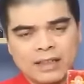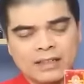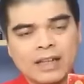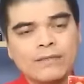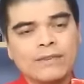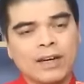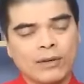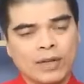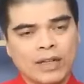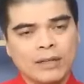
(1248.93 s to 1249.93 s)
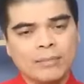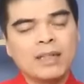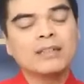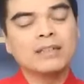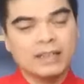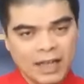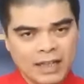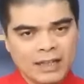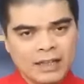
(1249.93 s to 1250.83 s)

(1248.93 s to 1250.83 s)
Để rắc vào cái bát hương thần tài